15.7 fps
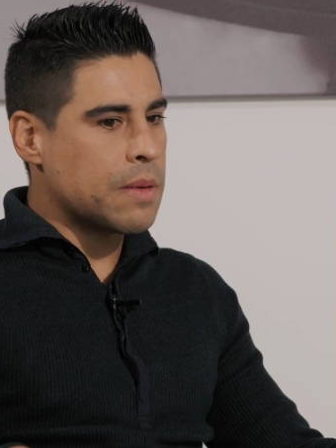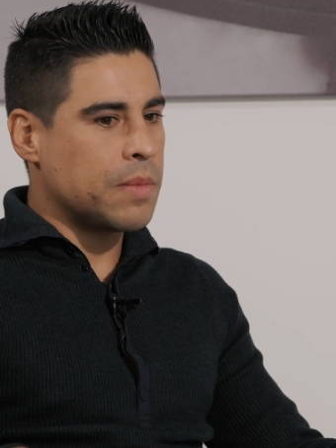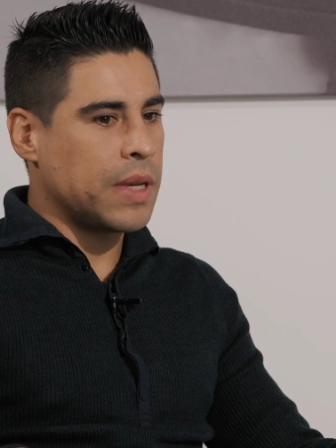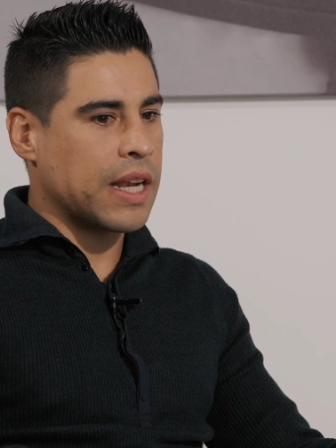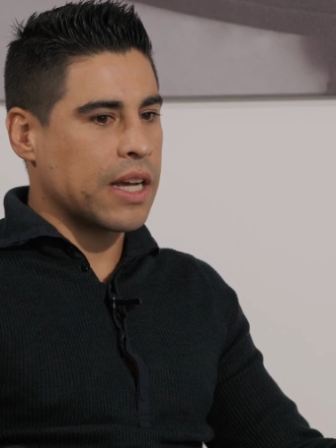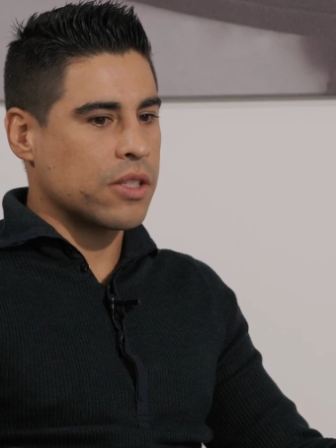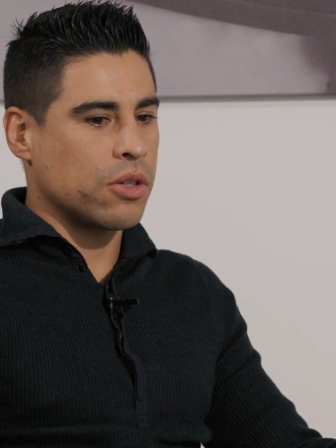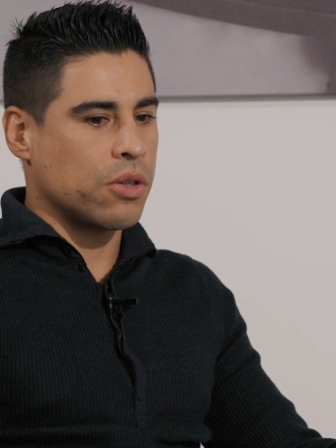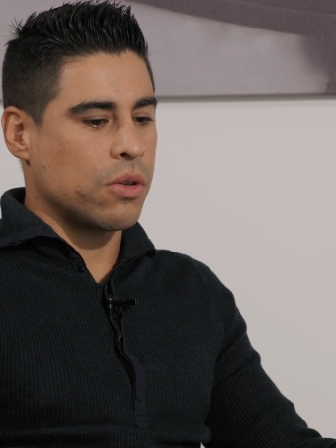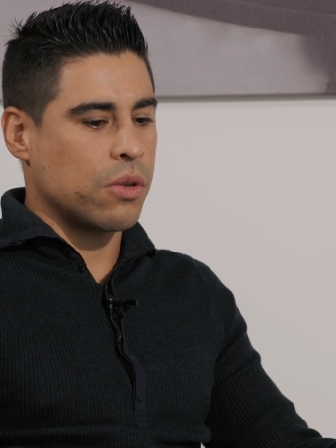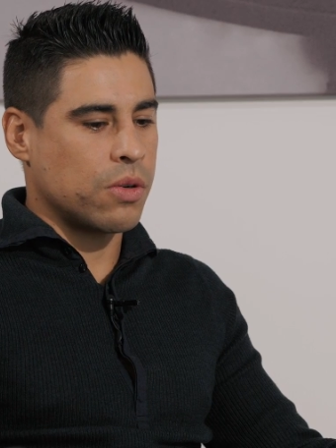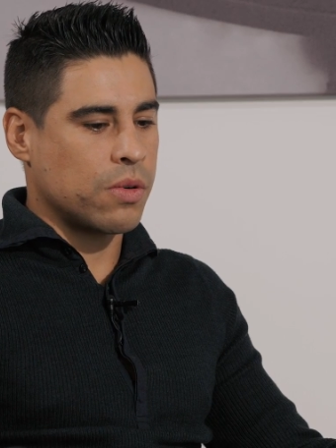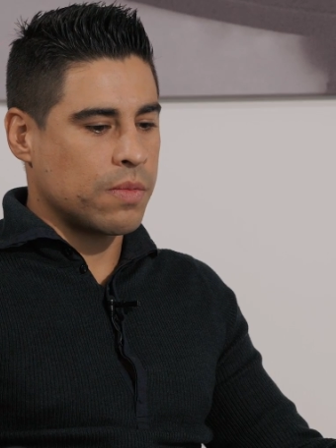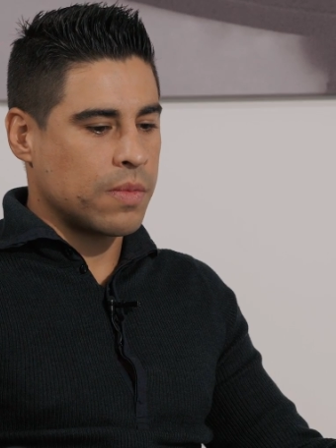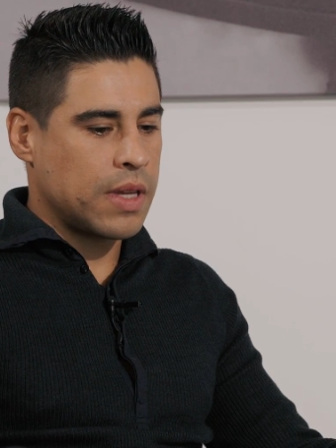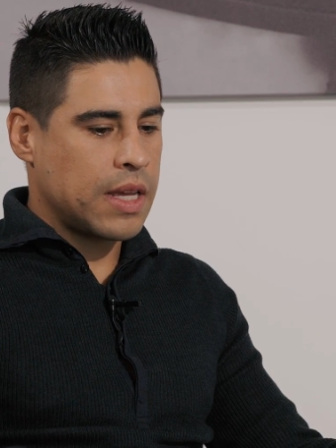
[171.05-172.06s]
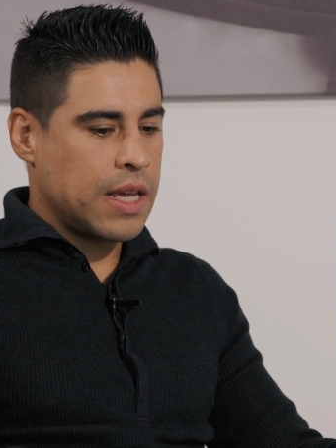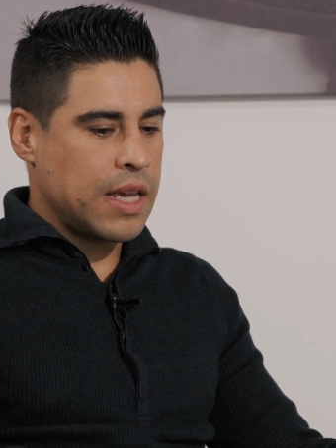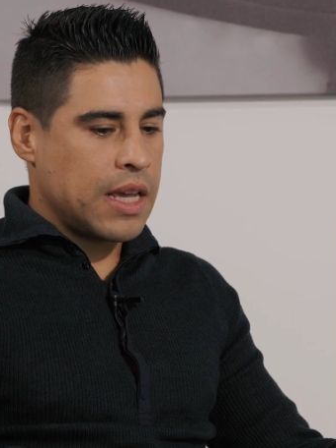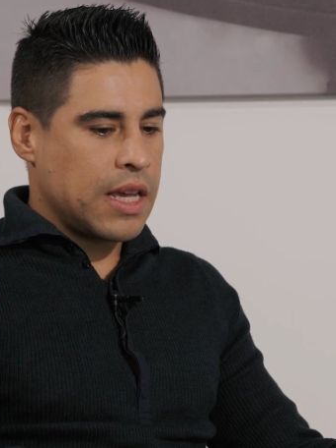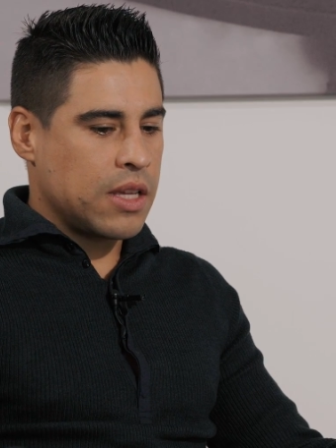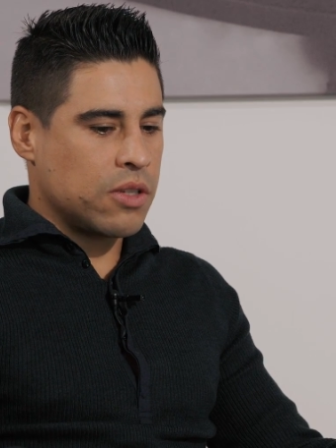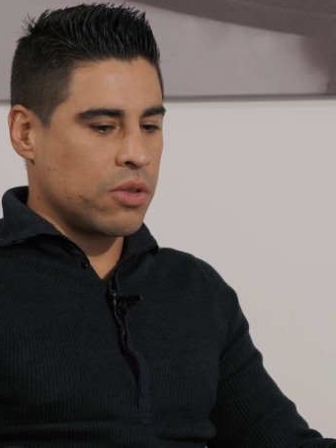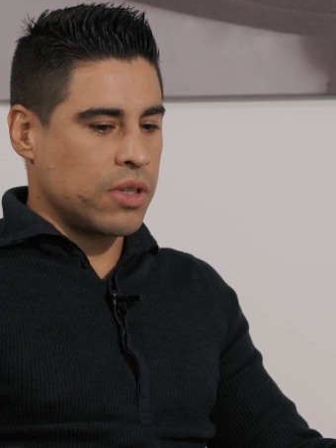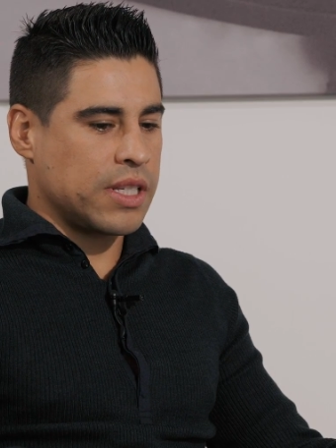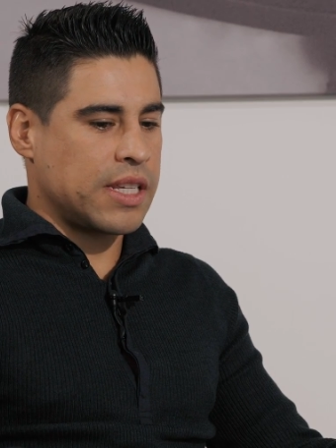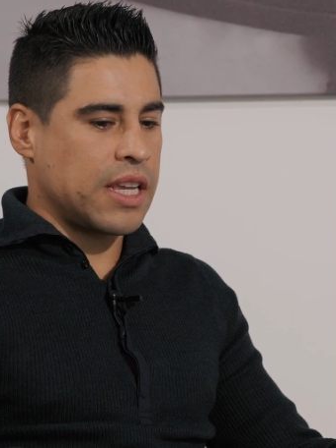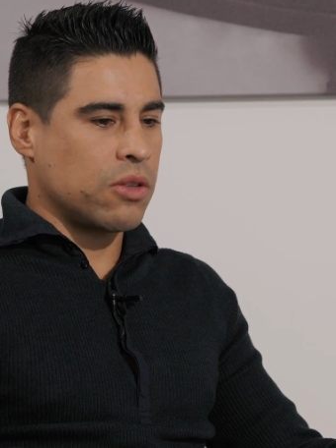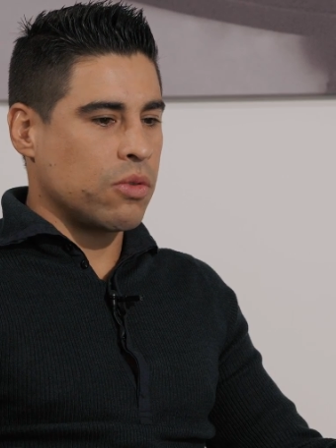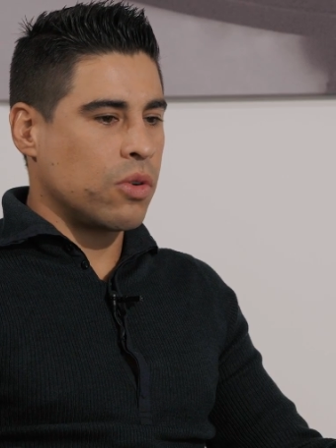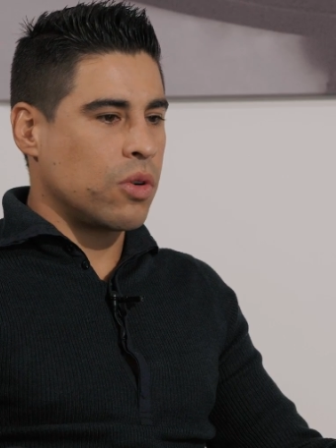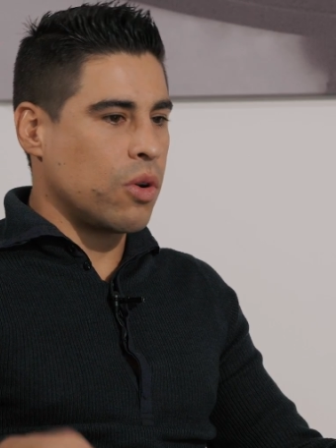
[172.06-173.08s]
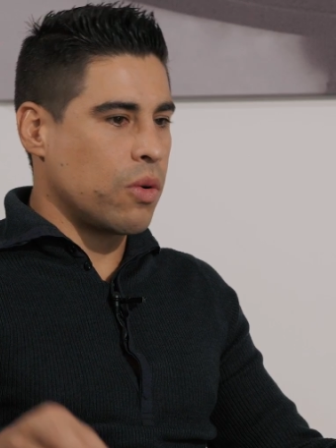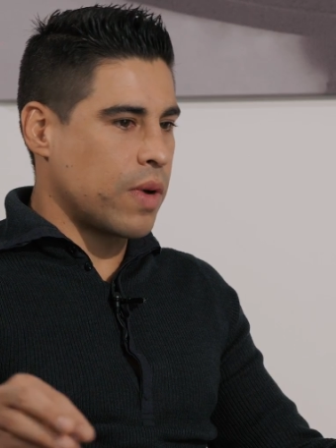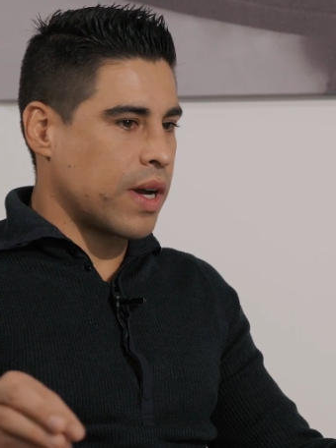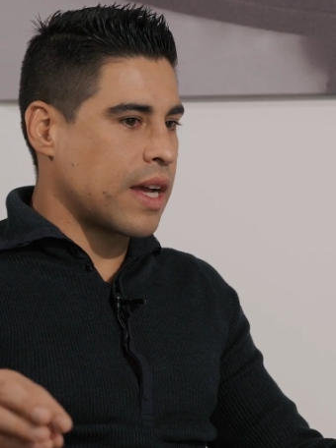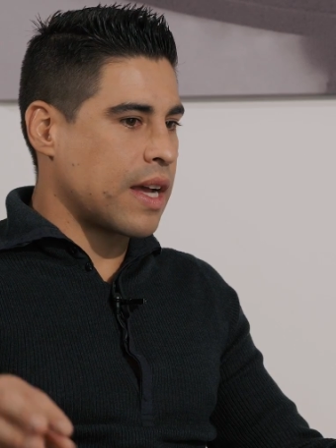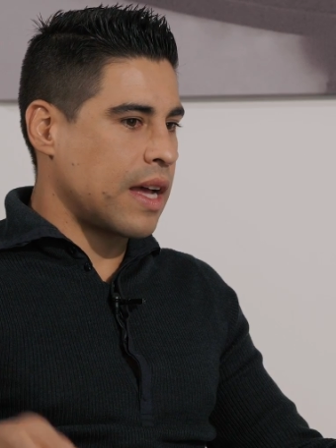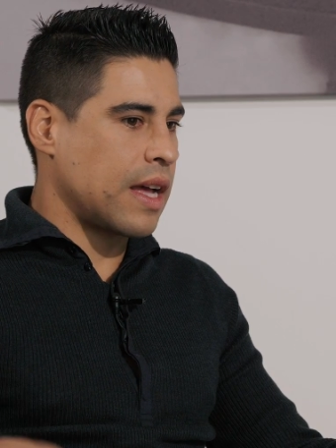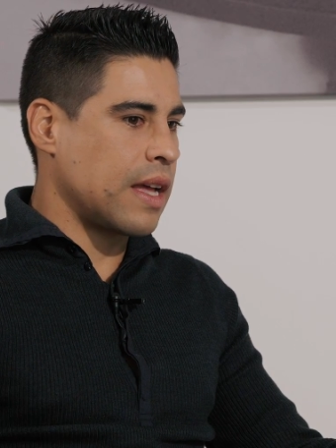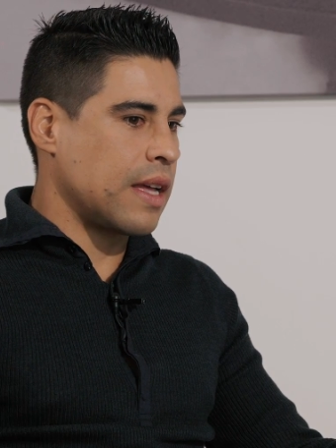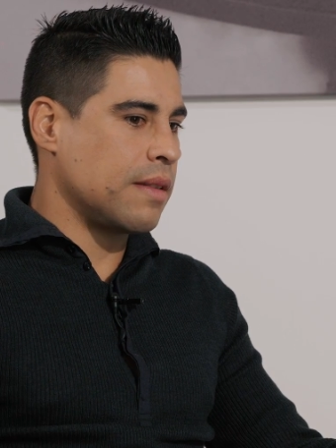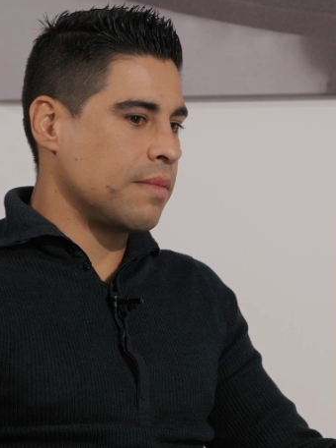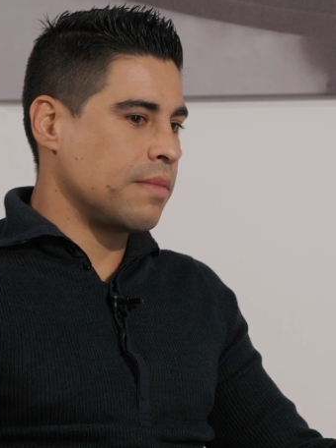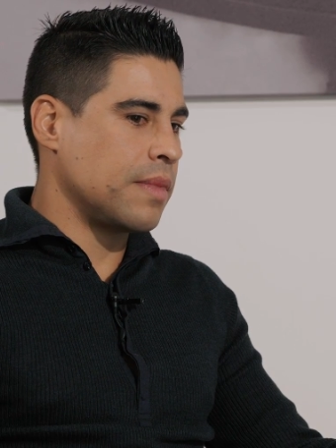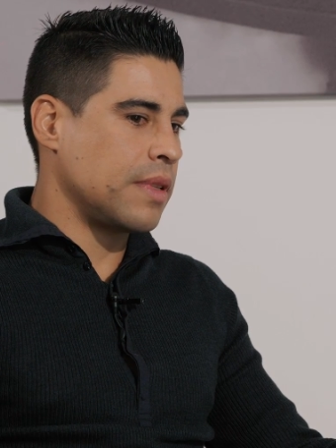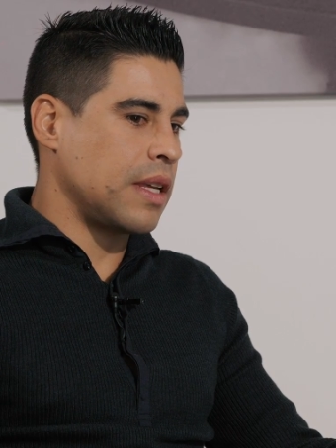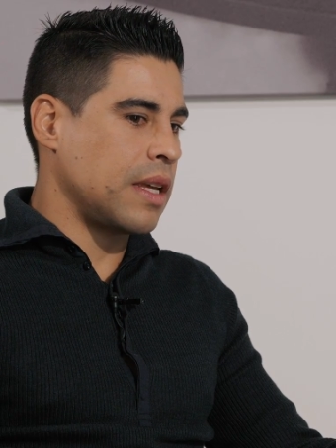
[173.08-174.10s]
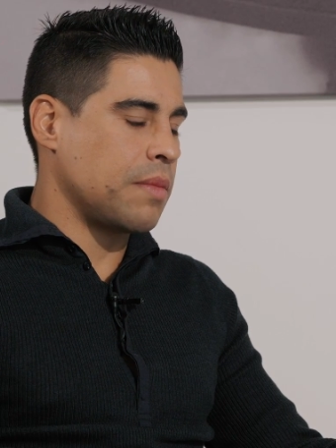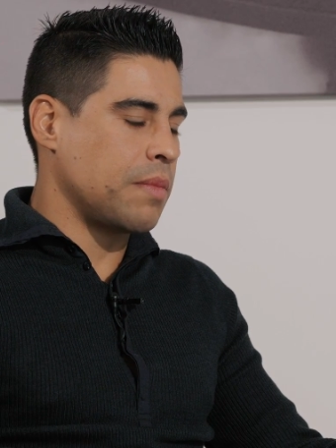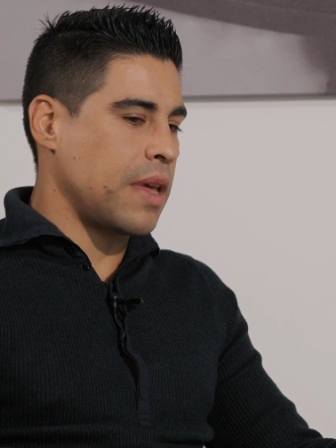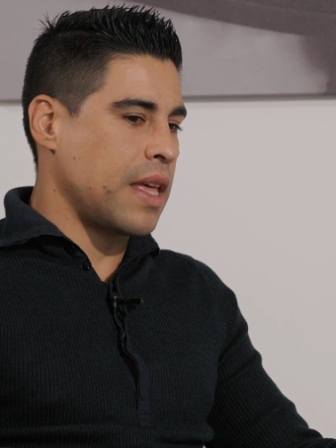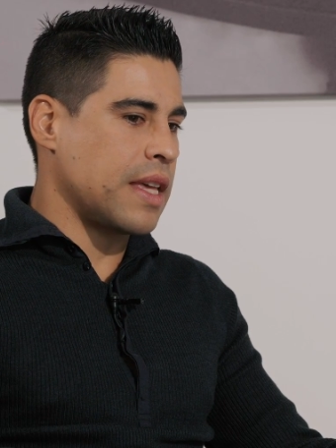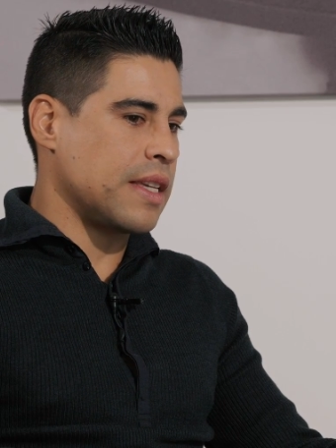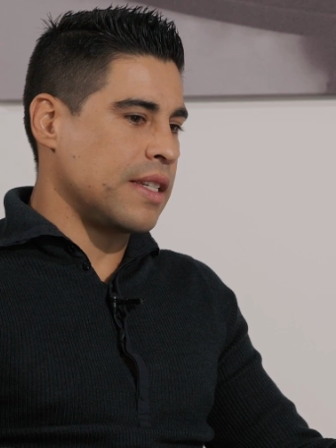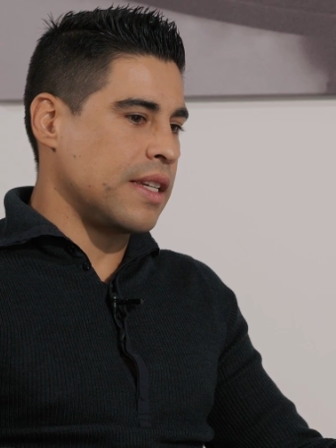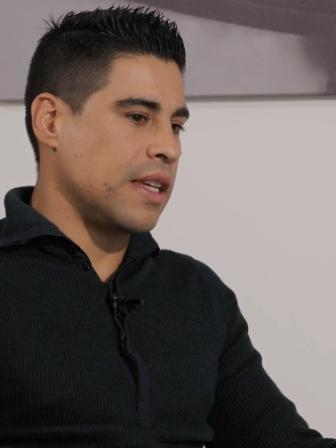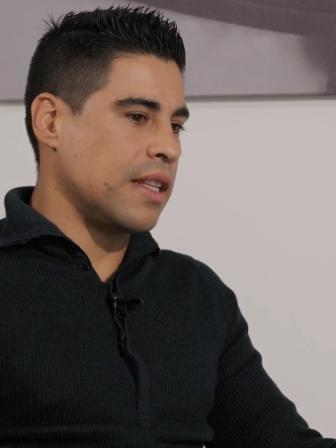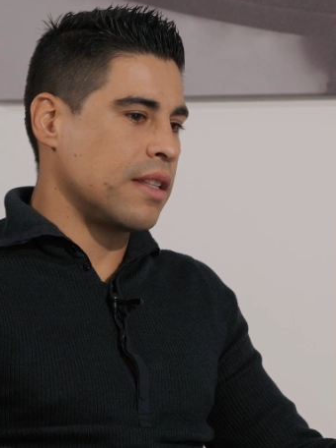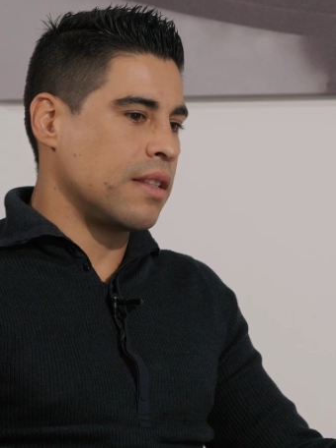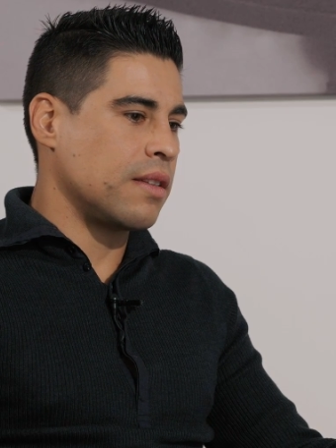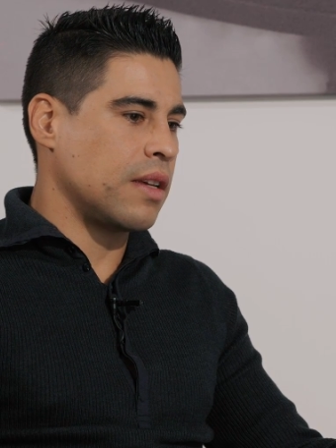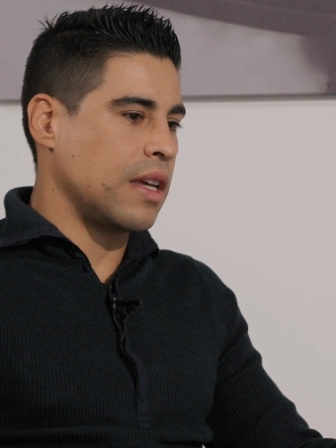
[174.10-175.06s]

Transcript: Mira, yo, yo inicié en un club acá en, en Medellín,